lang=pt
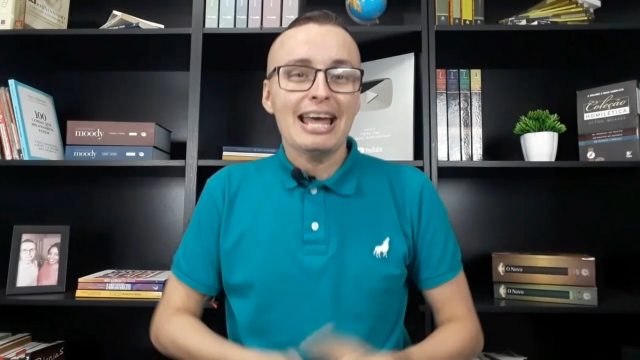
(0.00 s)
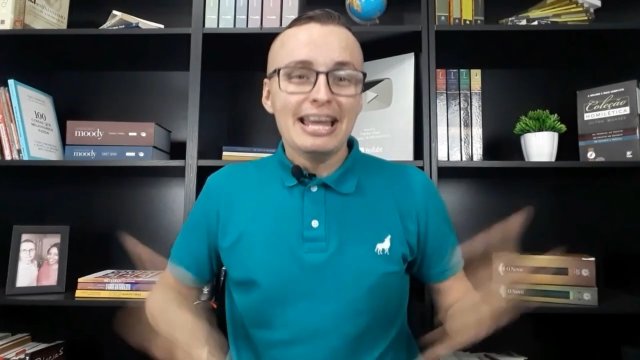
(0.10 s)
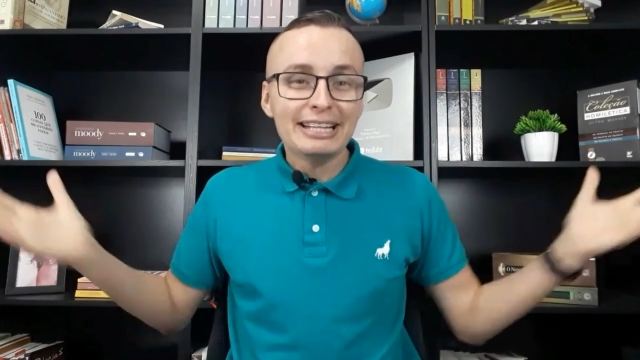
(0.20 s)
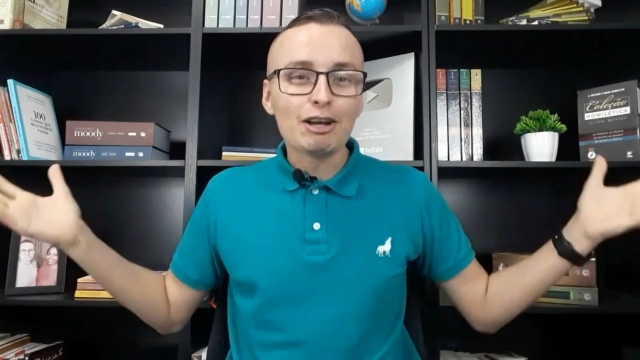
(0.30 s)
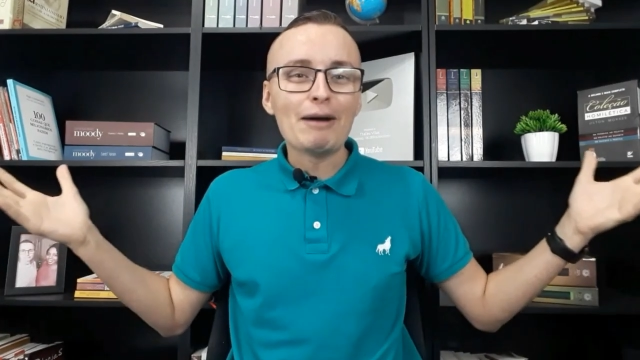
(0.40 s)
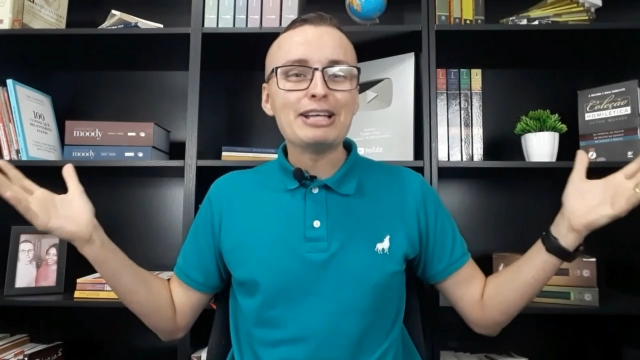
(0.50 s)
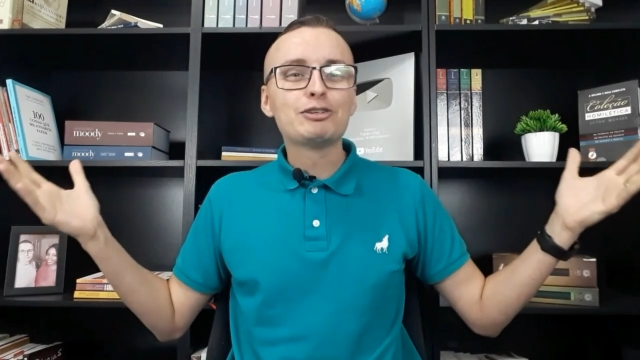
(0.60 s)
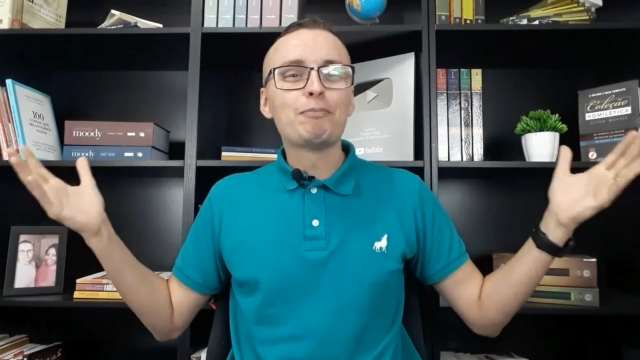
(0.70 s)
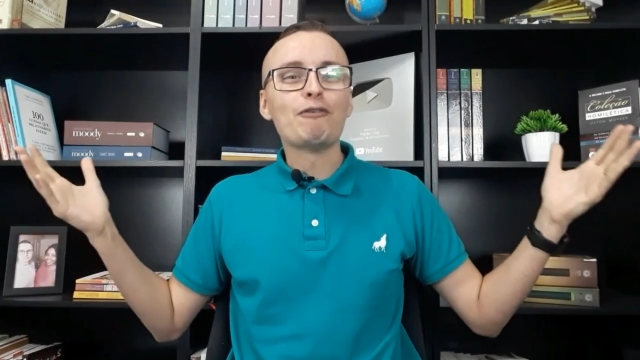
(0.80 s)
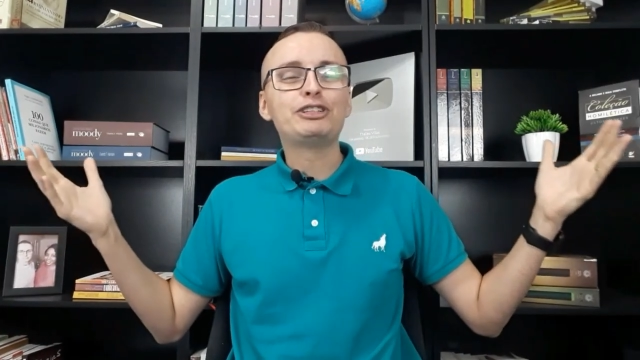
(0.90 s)
Então é
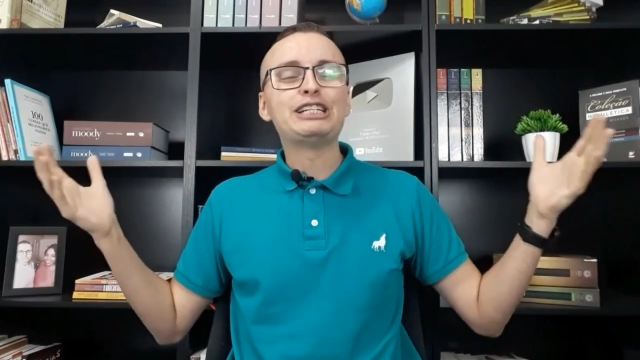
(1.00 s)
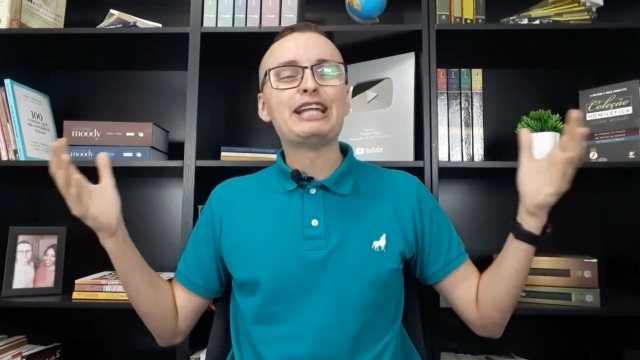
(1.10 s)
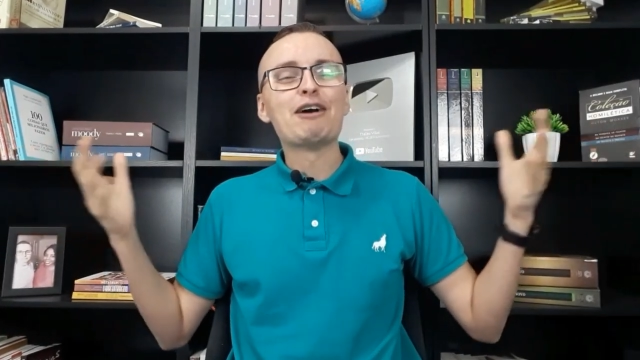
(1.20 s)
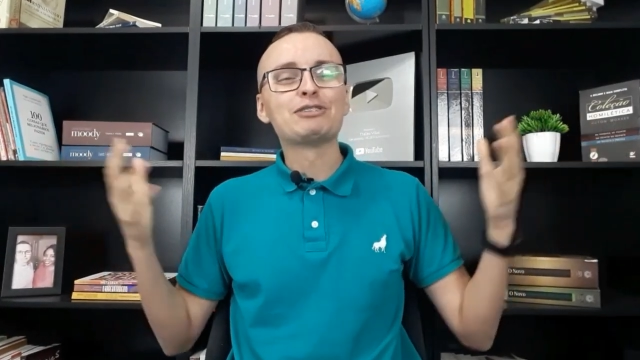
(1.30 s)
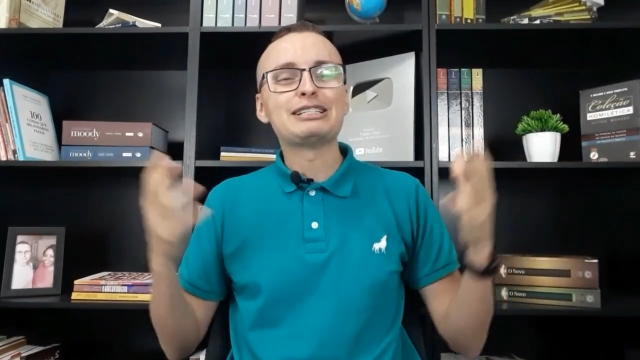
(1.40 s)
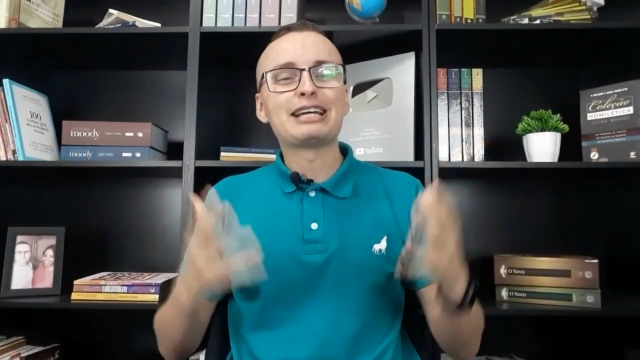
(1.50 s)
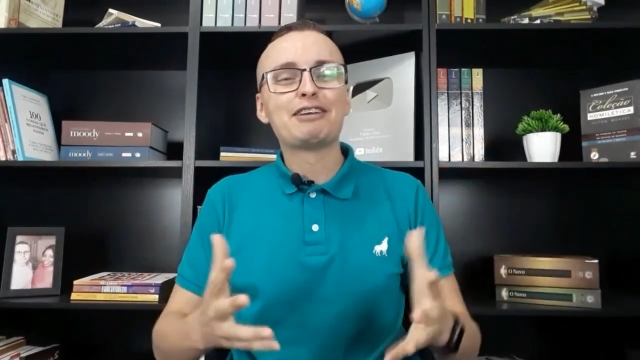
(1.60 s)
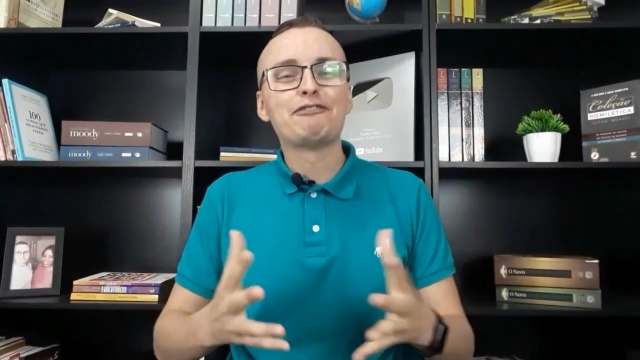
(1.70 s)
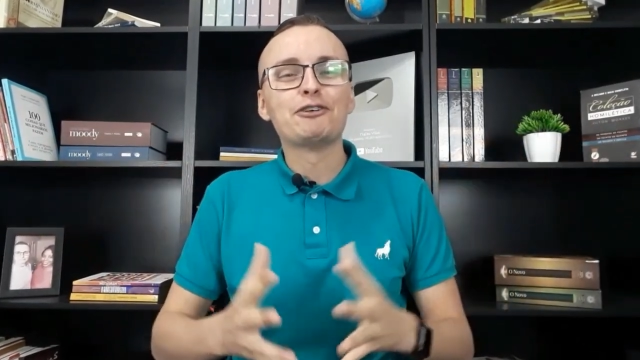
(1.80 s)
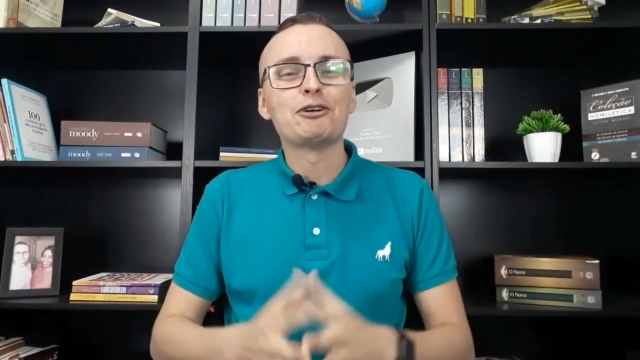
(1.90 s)
isso, povo de Deus. Esse
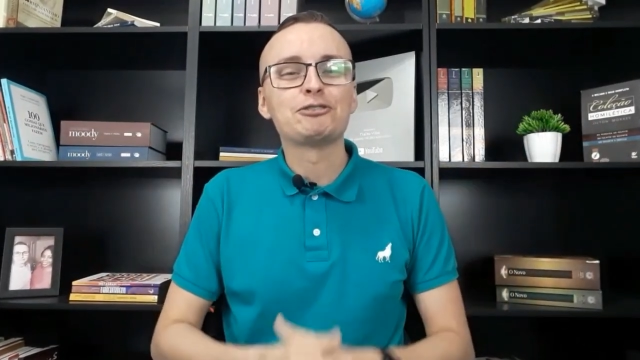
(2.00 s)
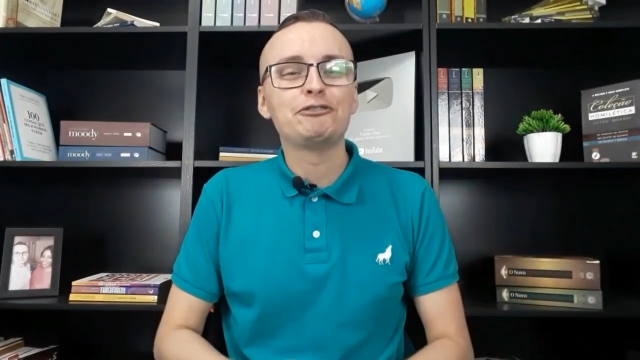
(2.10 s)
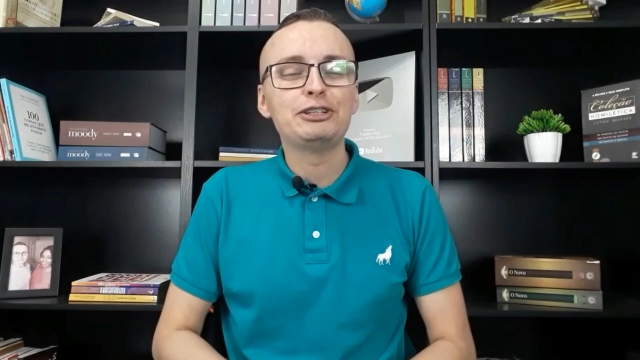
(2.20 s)
aqui foi o nosso